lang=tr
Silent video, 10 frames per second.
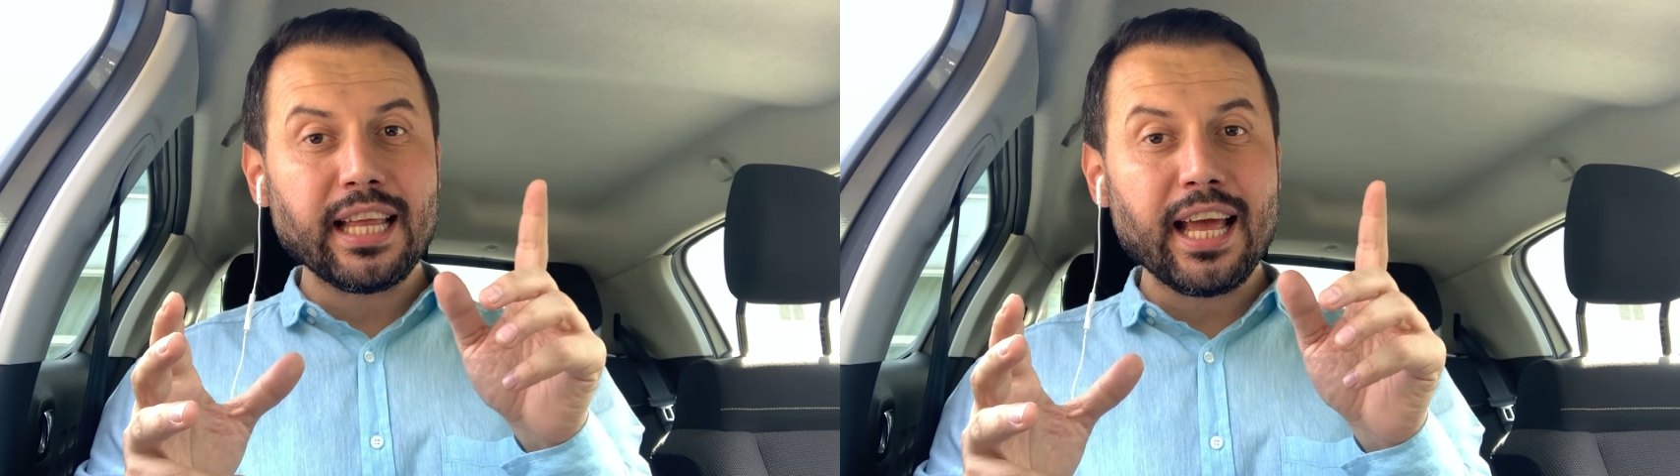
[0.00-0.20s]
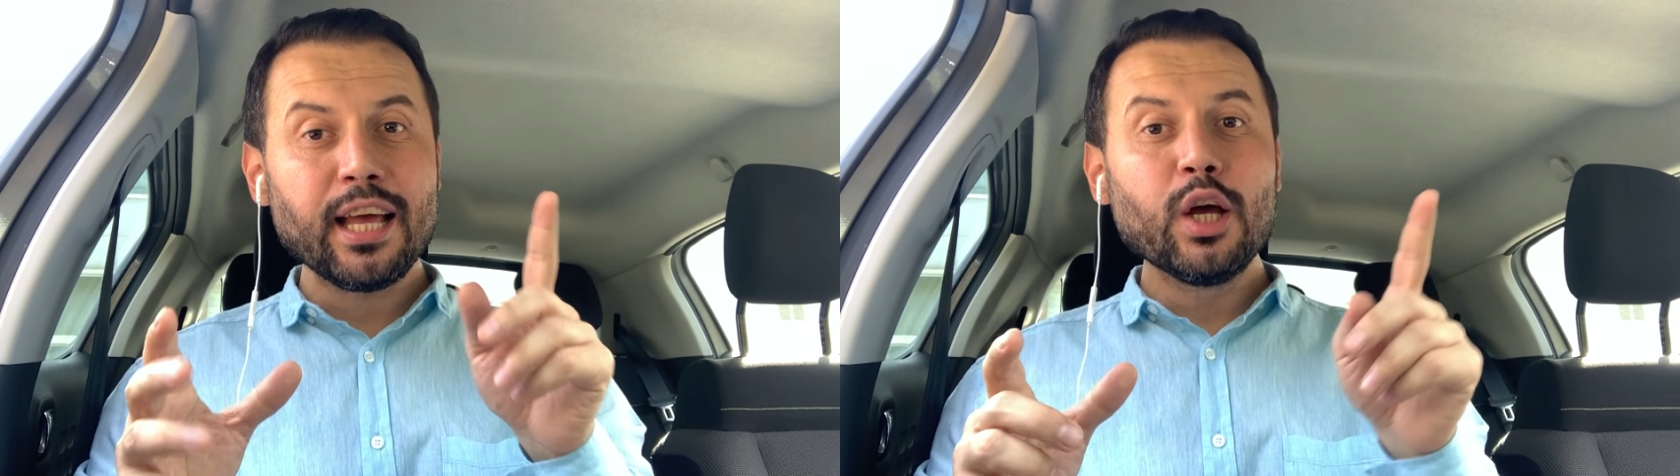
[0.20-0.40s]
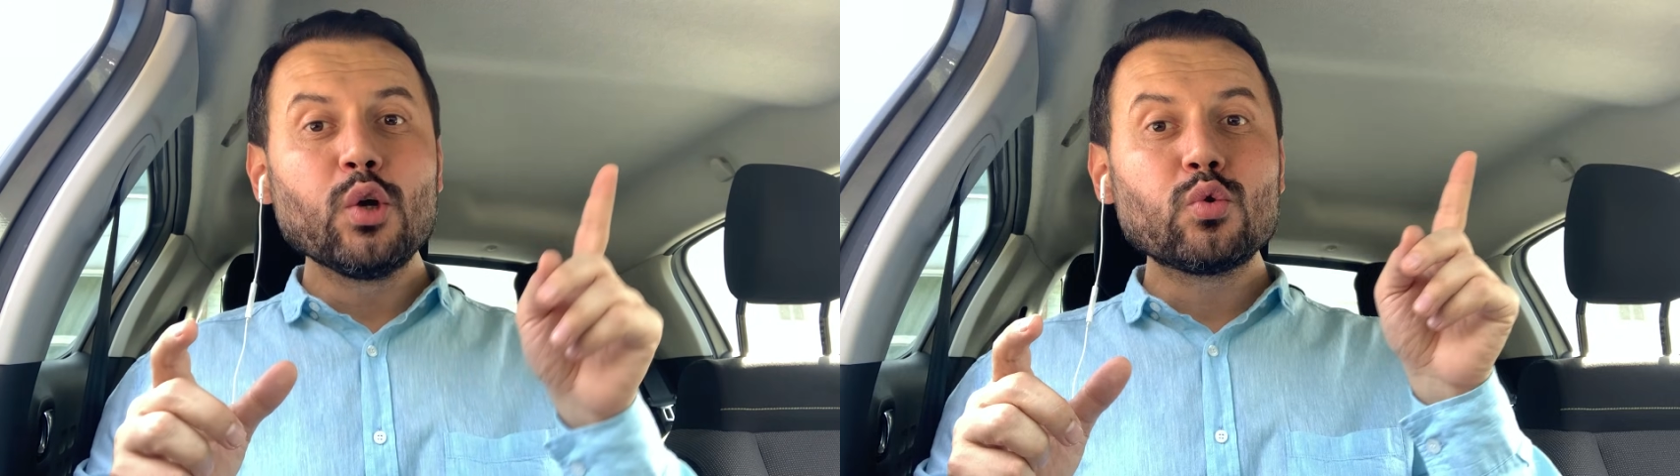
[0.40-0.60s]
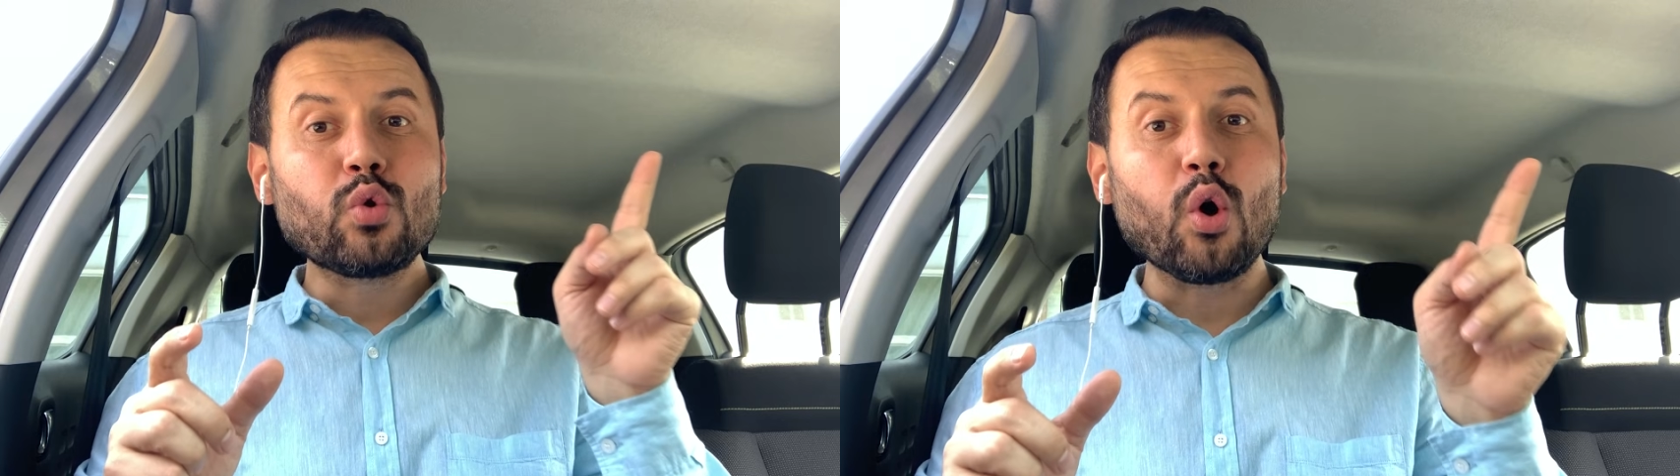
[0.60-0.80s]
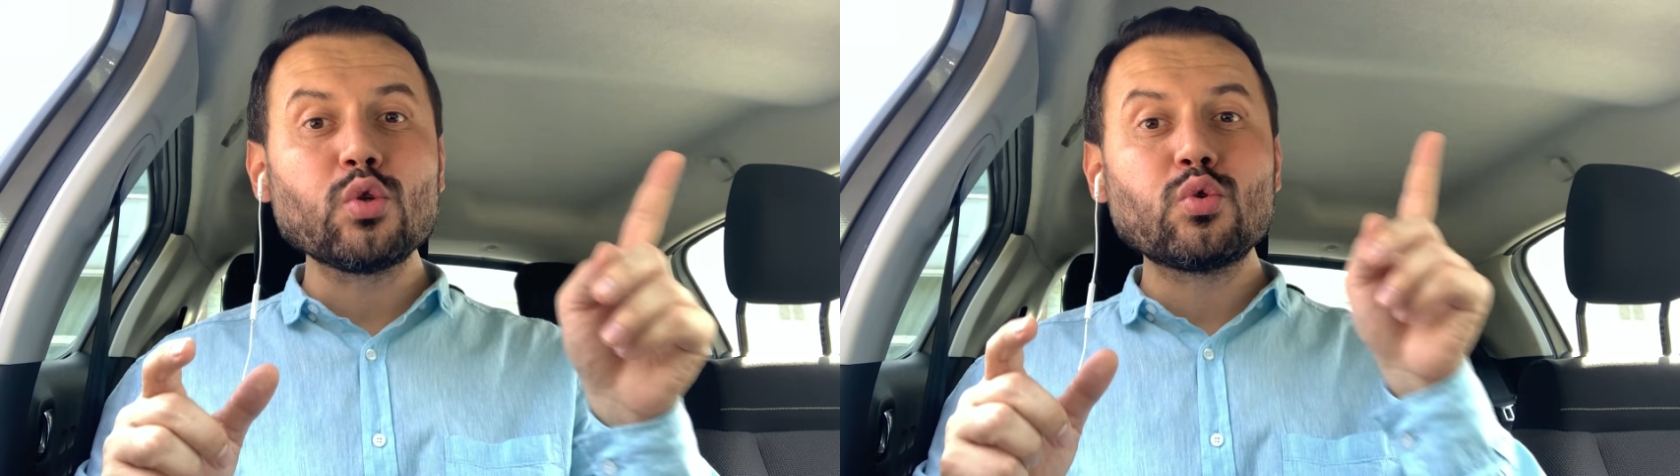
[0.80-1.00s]
de
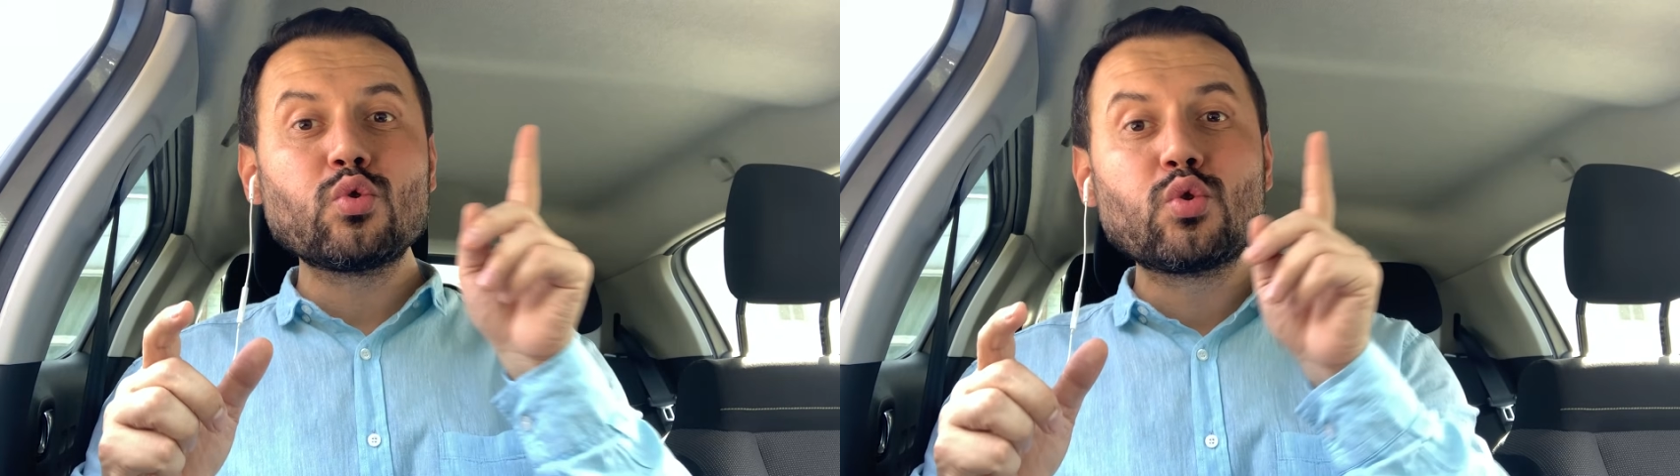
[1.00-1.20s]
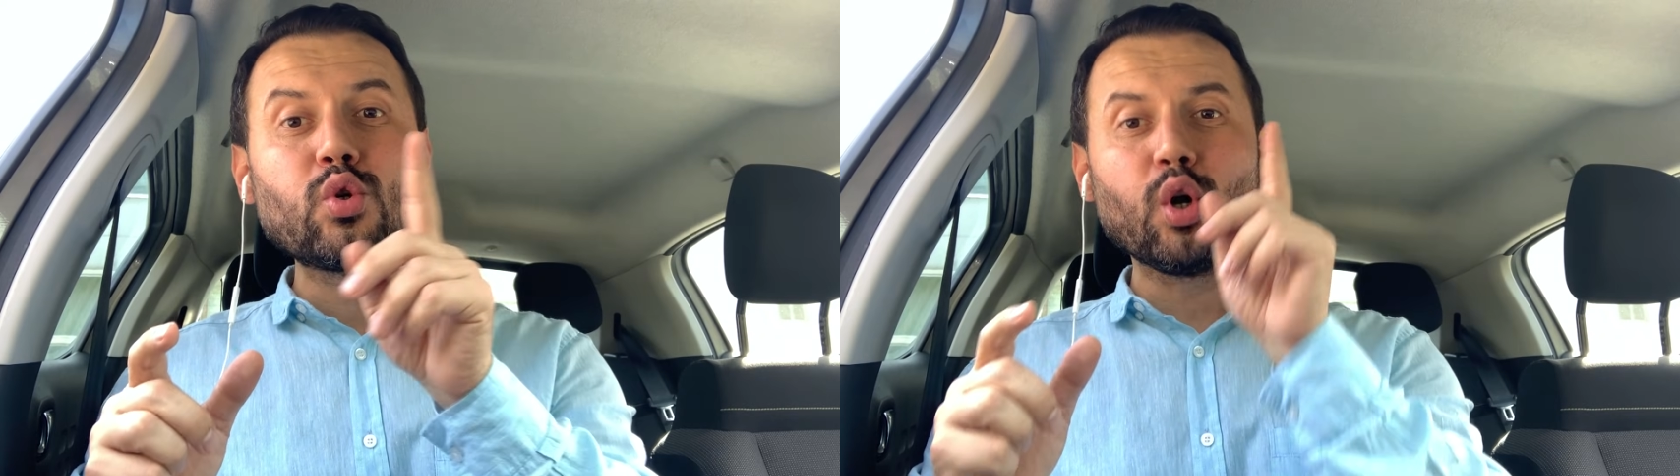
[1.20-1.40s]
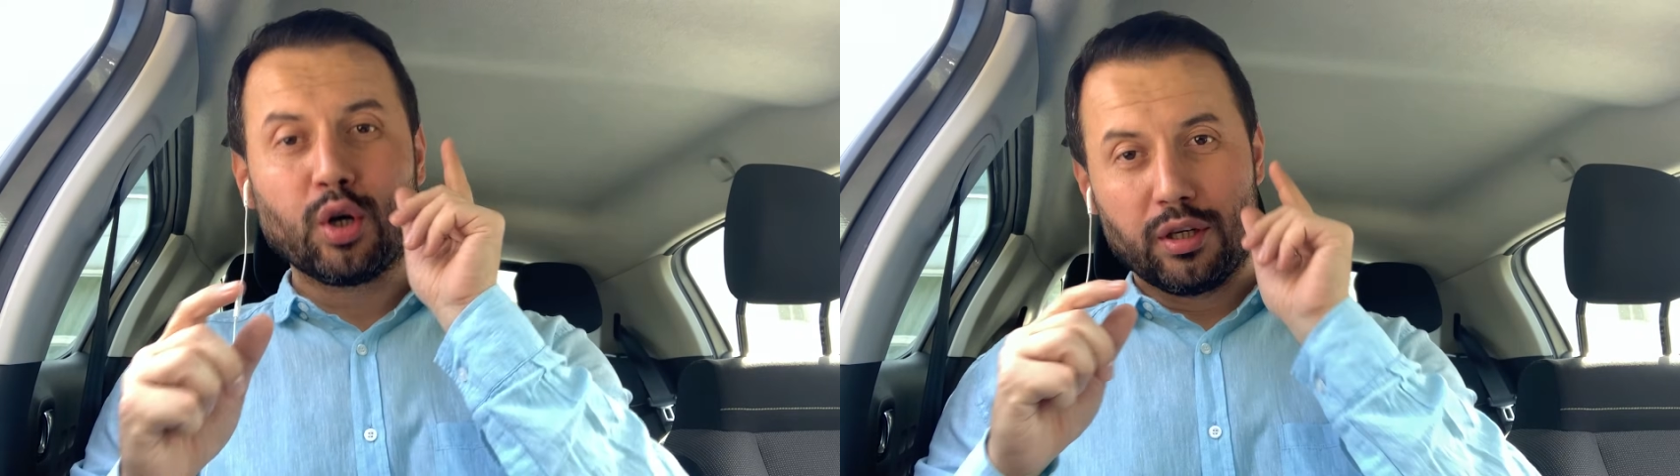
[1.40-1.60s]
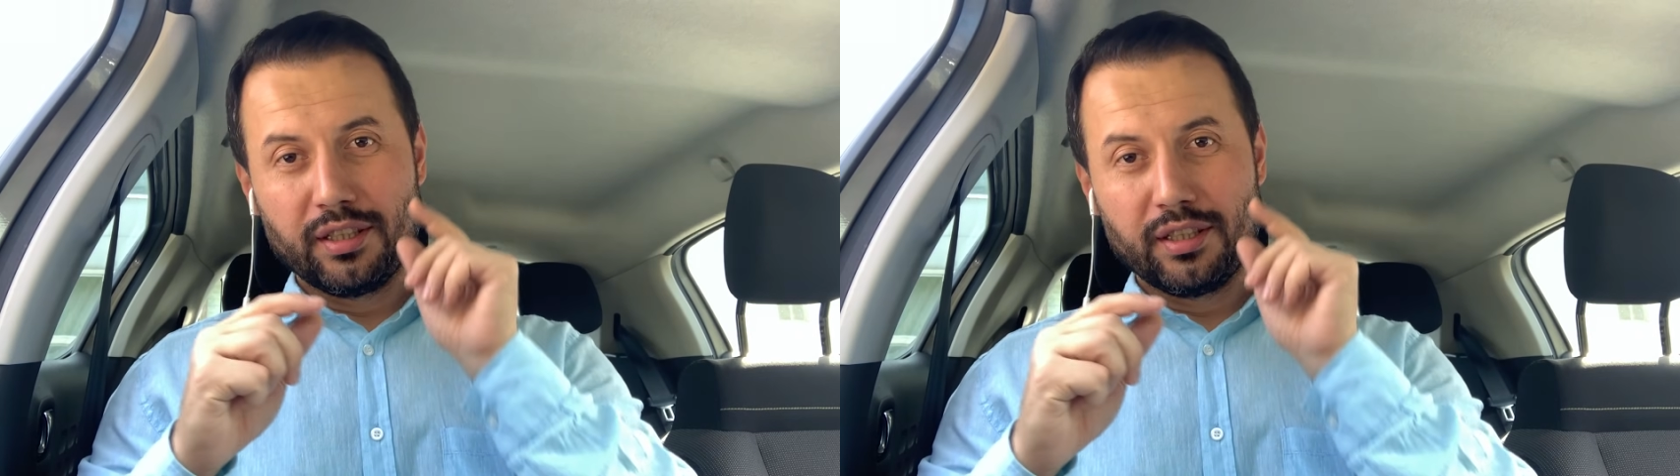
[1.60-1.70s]
tostçu